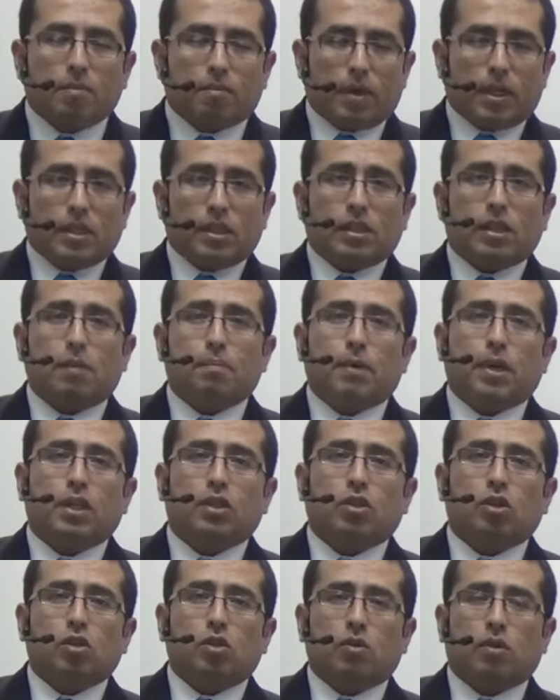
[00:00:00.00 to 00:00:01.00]

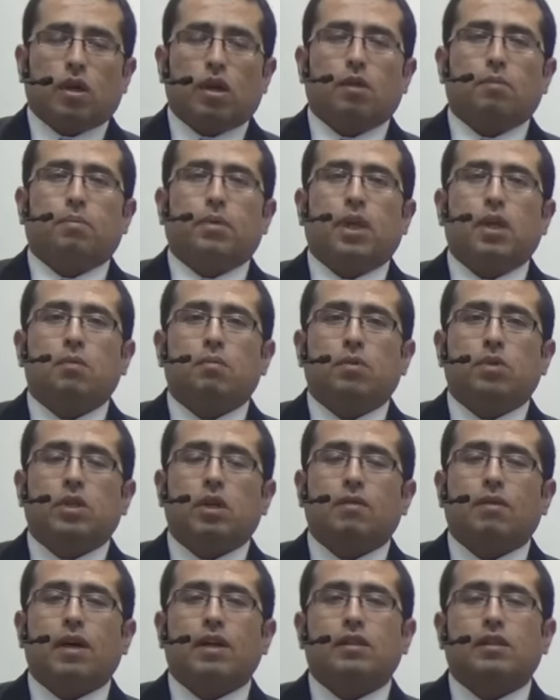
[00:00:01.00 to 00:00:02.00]
Precisamente sobre el empirismo
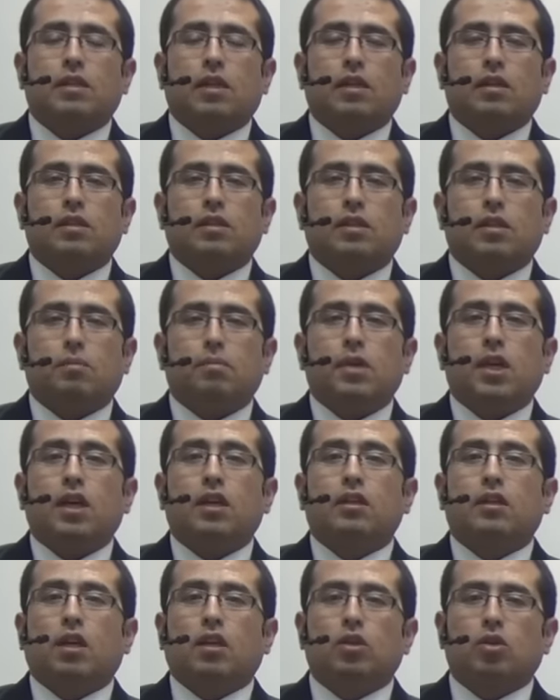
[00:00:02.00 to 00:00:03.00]
se, basan, se
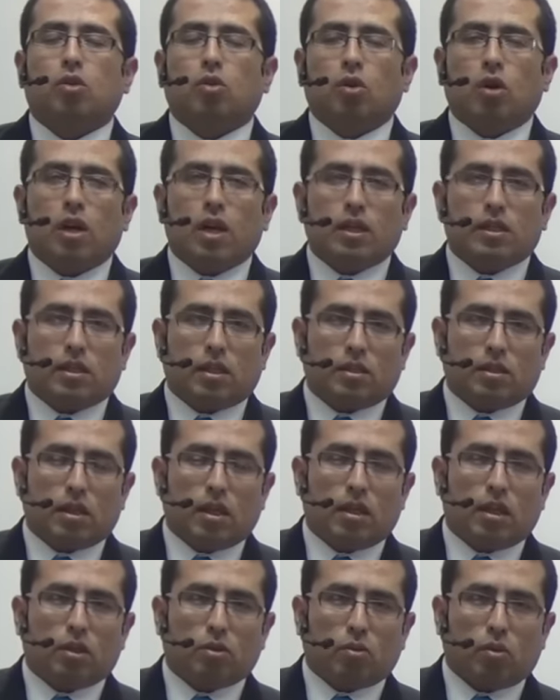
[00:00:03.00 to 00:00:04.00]
cimientan todas las
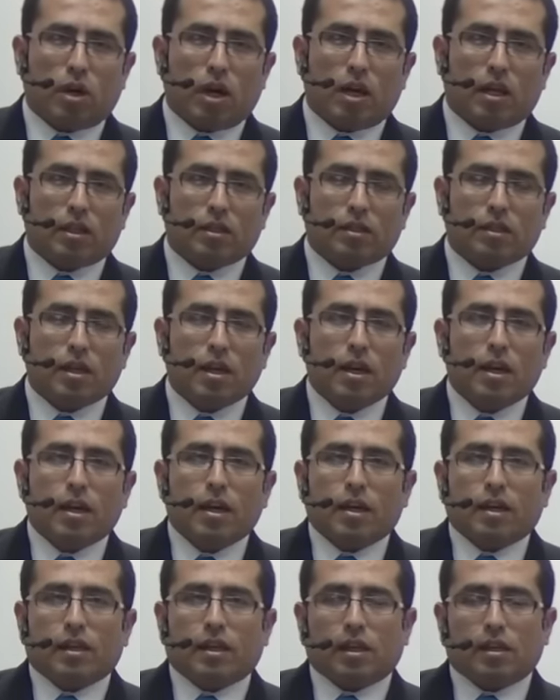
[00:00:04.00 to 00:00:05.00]
ciencias naturales,
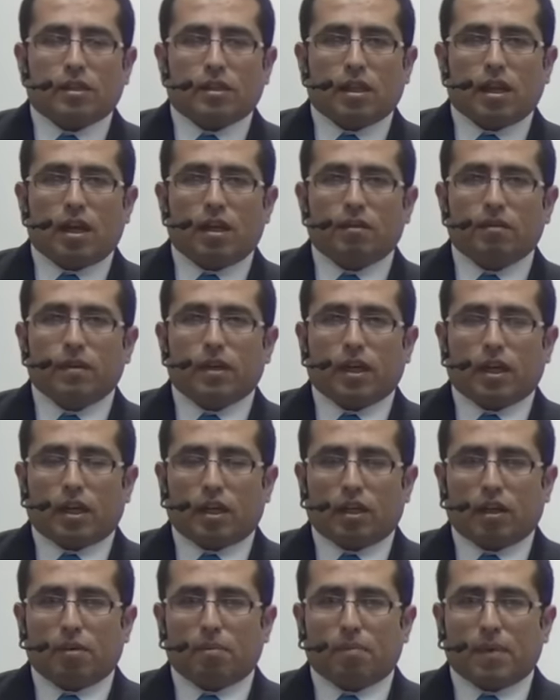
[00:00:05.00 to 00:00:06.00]
que están
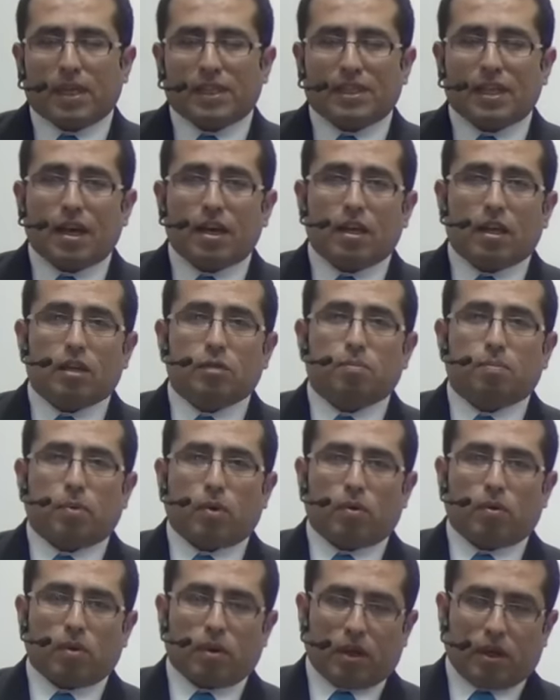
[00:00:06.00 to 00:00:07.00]
eh, basadas
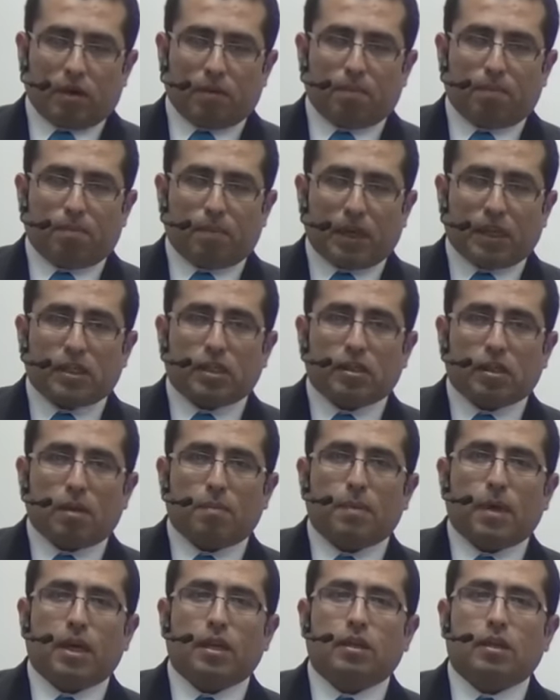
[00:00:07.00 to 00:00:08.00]
eh,
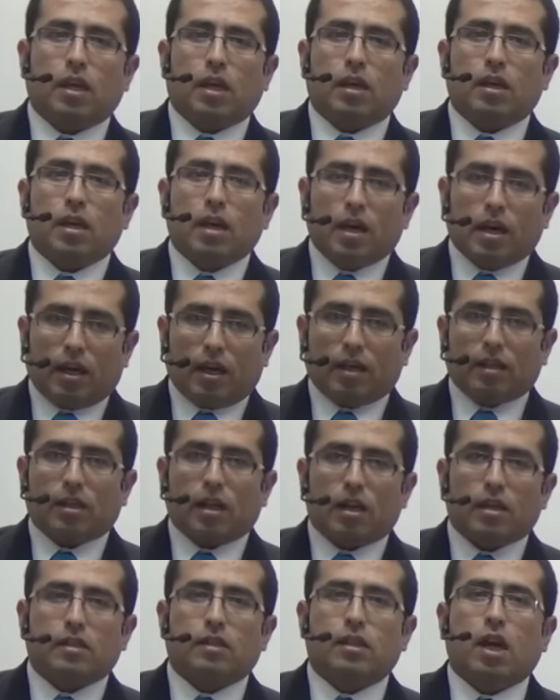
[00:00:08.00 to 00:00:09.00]
precisamente en
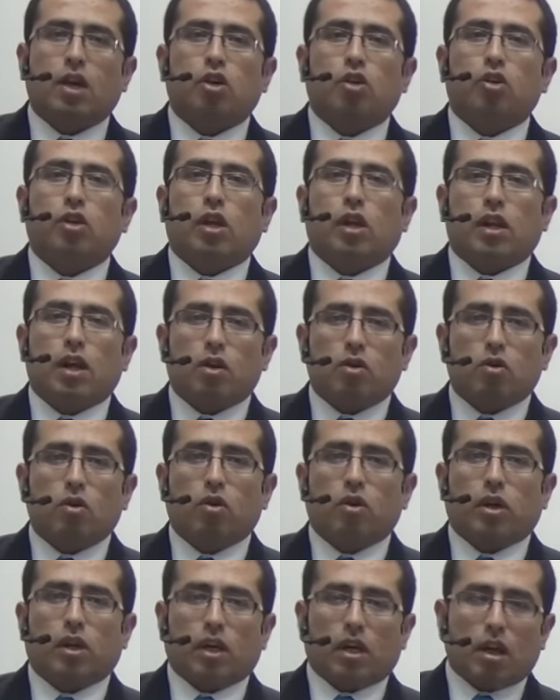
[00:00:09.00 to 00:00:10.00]
el ensayo y el
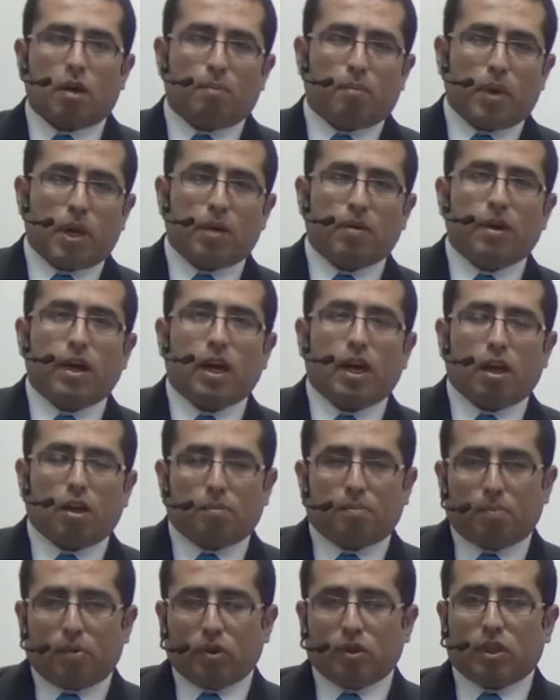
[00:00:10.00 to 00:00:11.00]
error, en la prueba y la
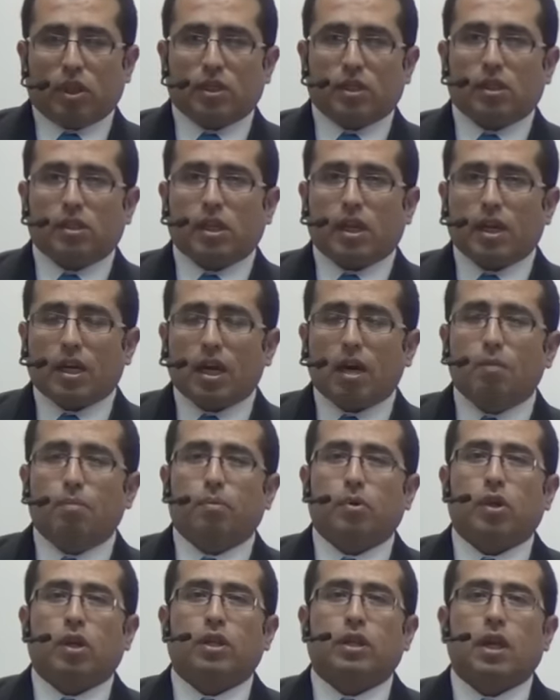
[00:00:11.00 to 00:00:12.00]
hipótesis en
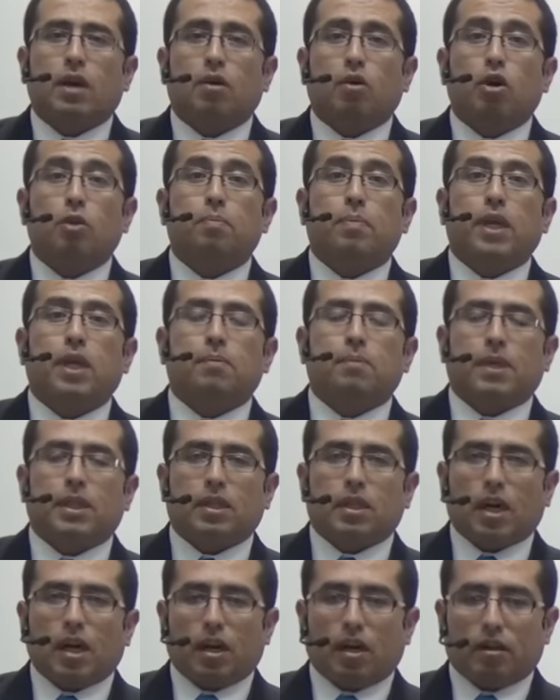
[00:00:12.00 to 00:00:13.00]
campo, en el trabajo
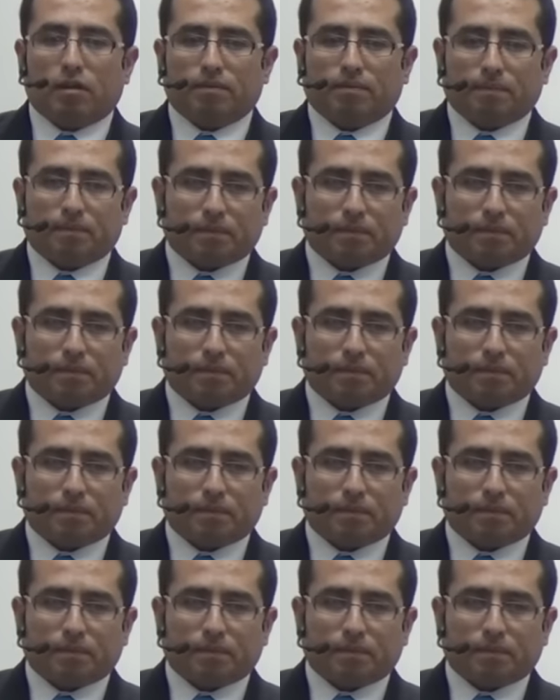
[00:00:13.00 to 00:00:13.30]
experimental.